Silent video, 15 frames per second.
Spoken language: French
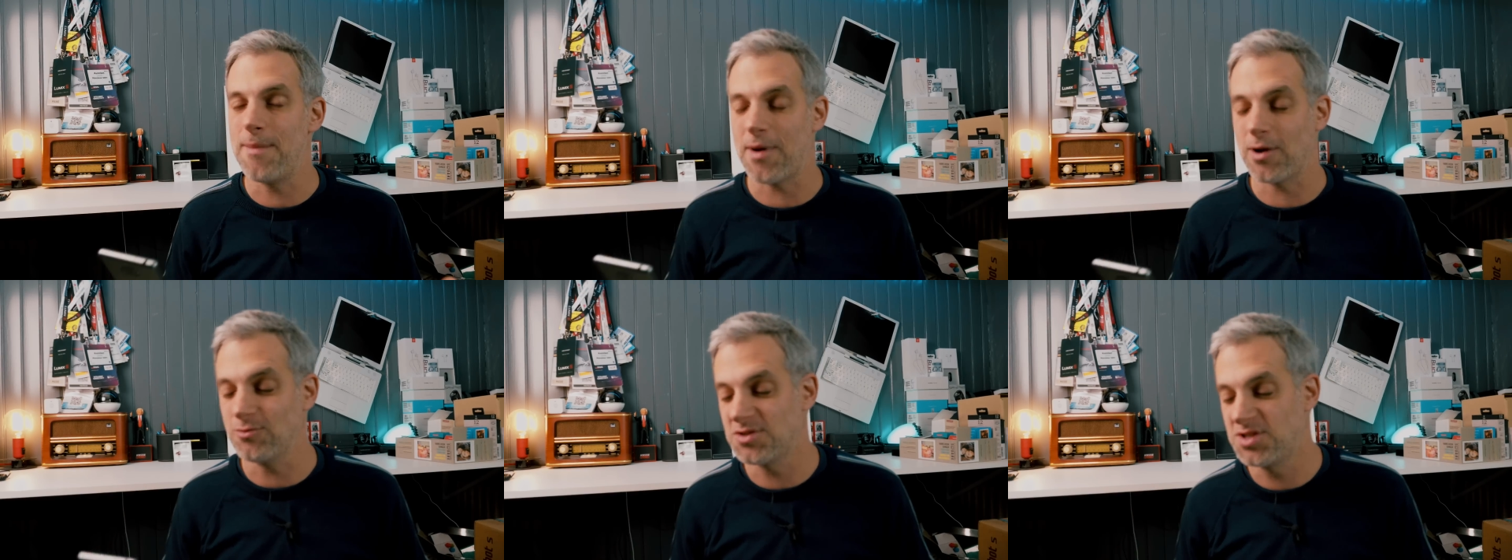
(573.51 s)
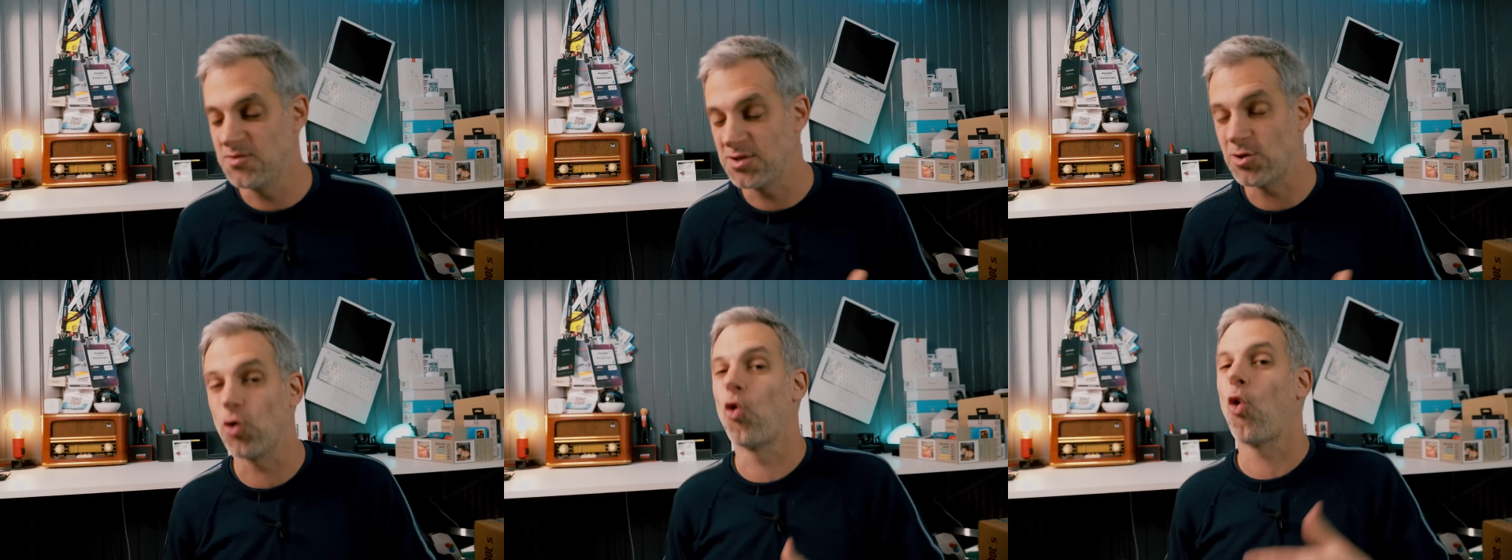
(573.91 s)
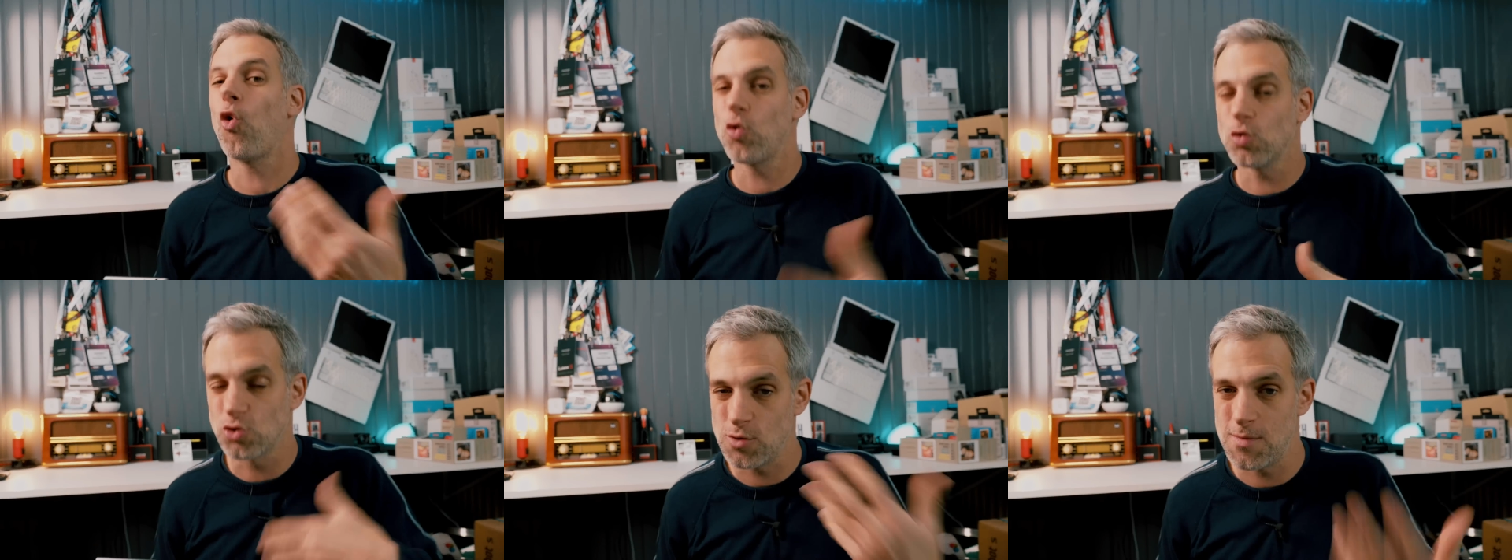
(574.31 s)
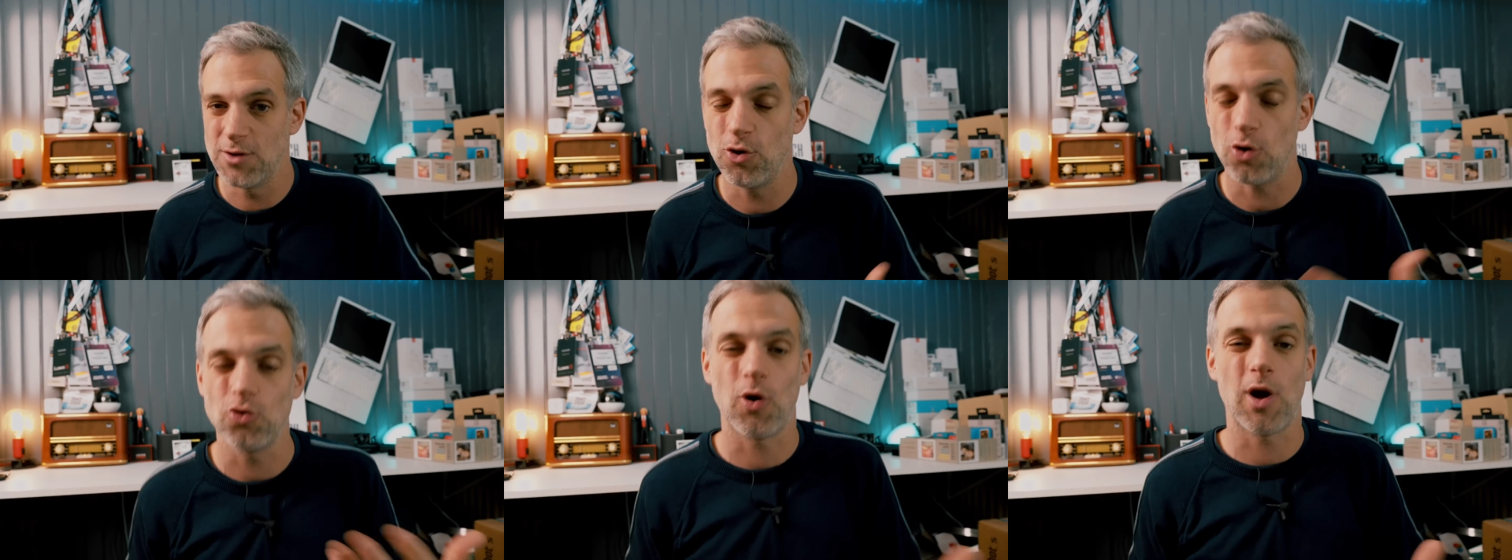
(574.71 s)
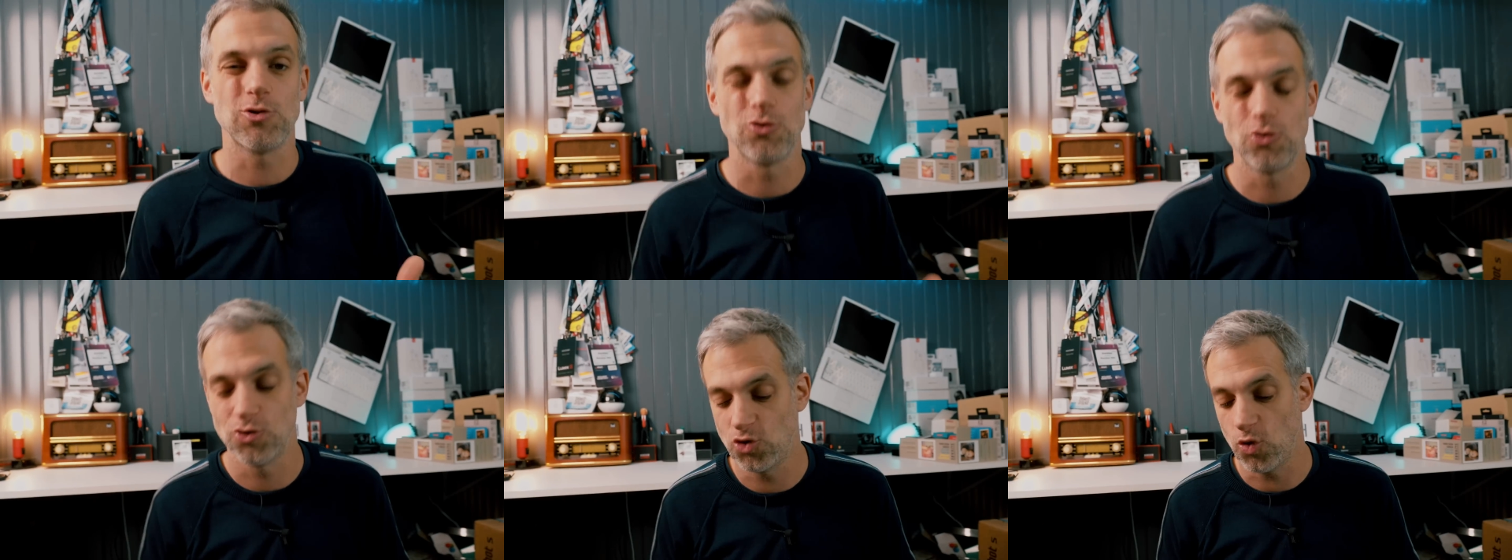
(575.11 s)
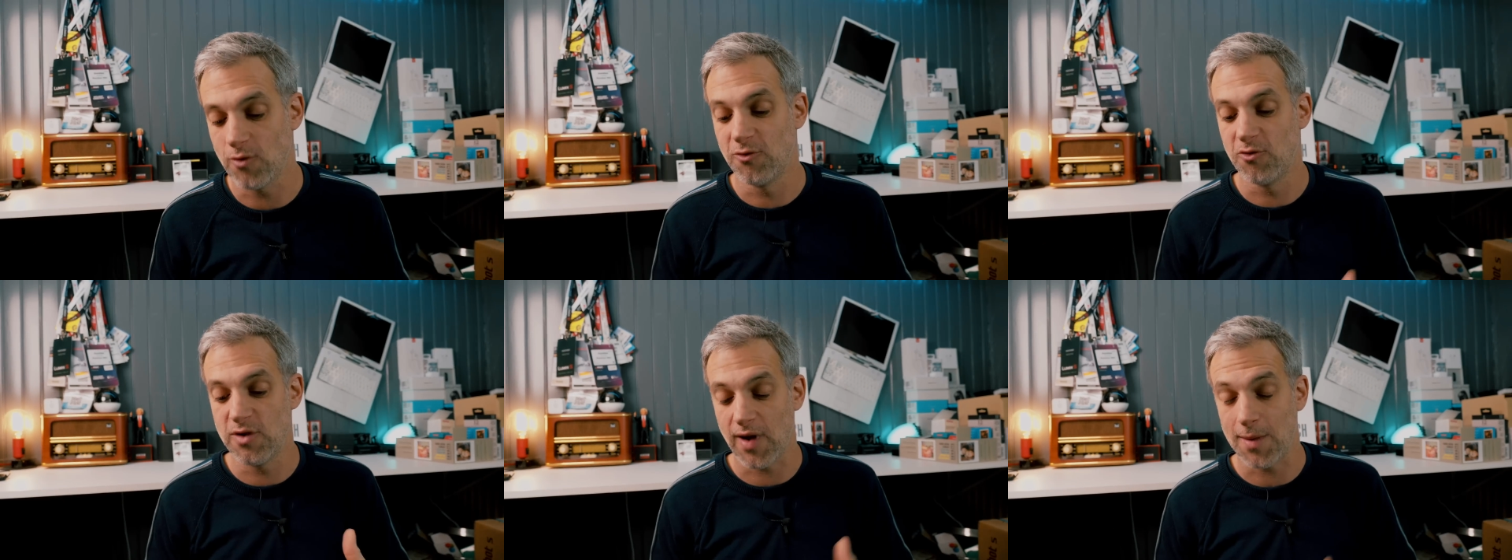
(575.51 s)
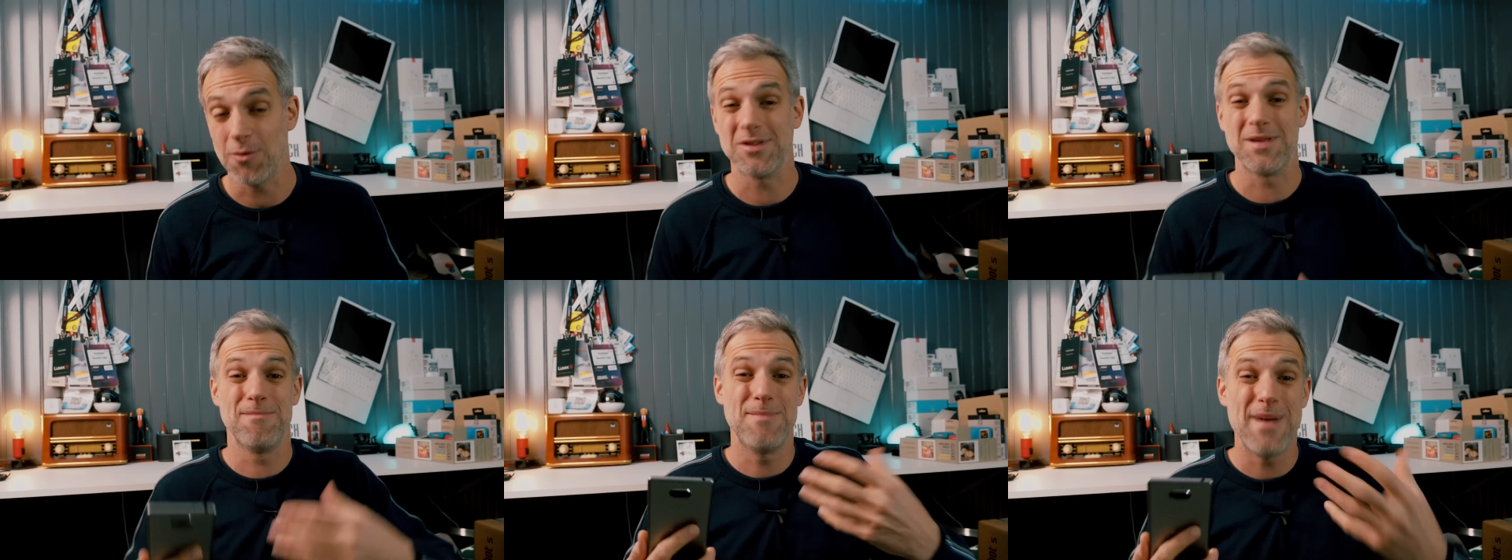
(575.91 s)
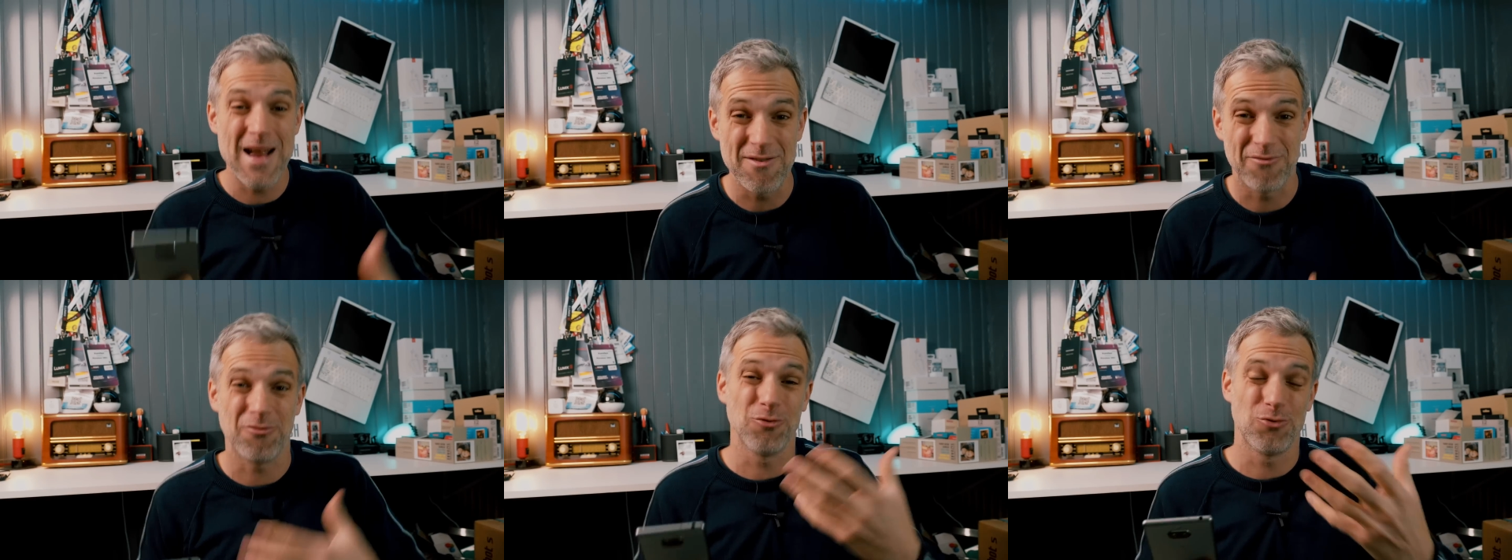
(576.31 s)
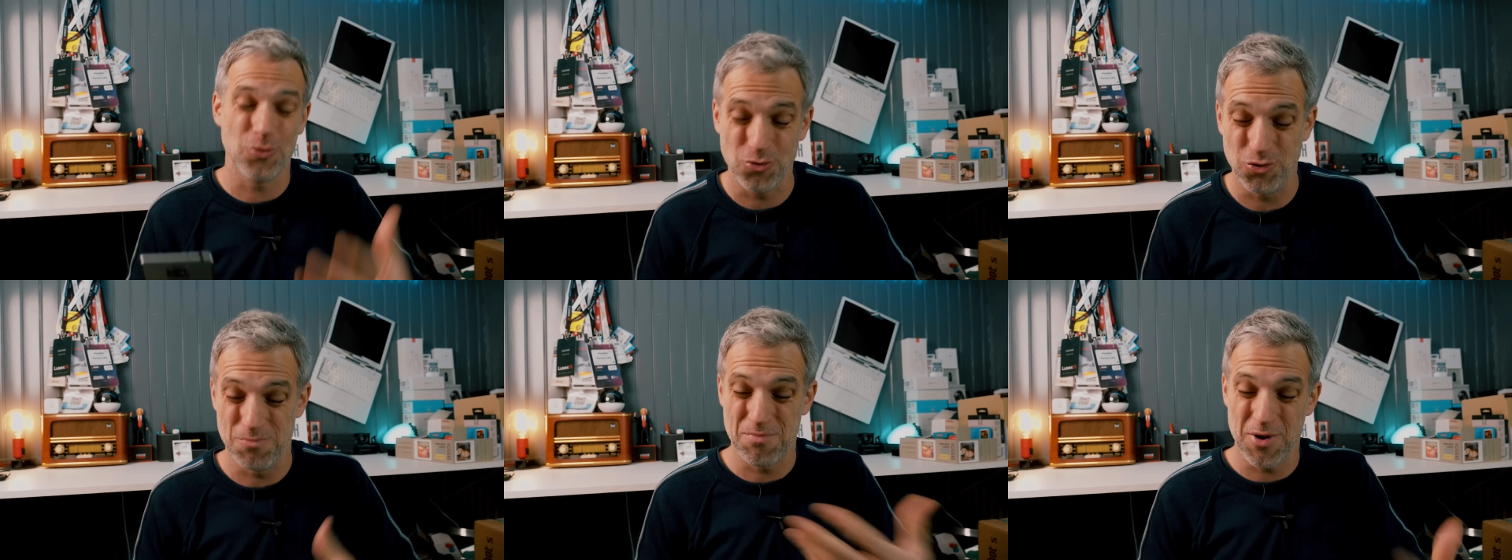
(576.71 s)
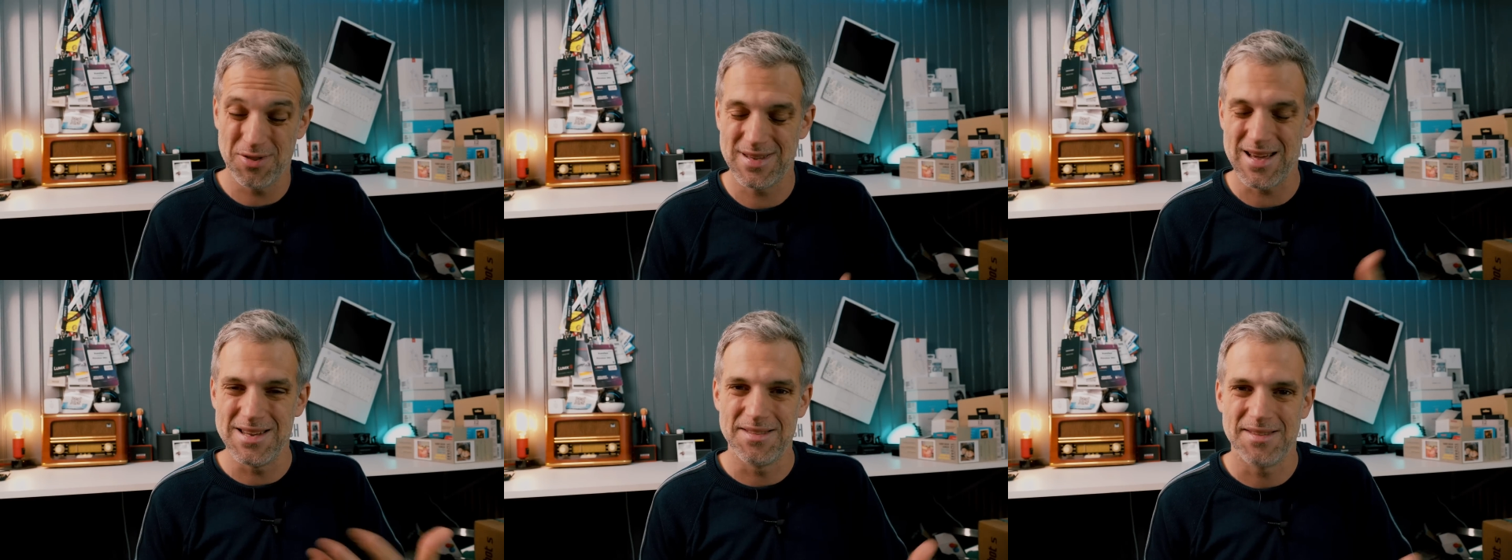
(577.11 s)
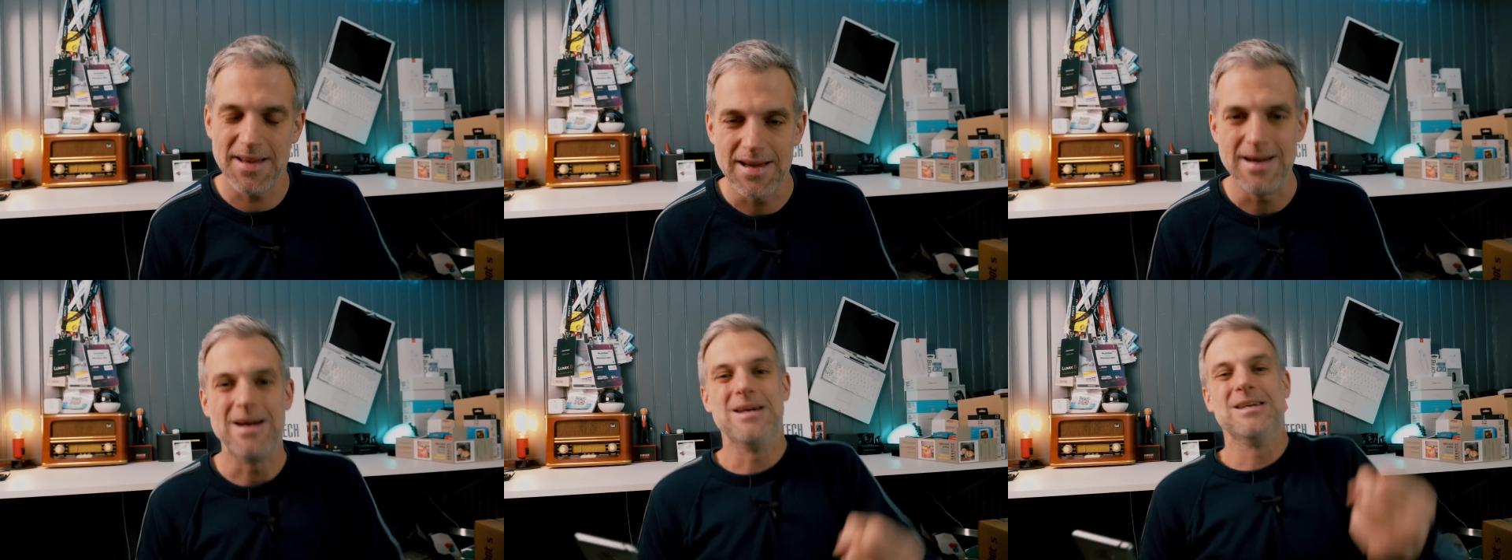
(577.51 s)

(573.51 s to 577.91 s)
Par contre, si vous êtes un gros consommateur de réseaux sociaux et que vous voulez vraiment des belles photos de bonne qualité,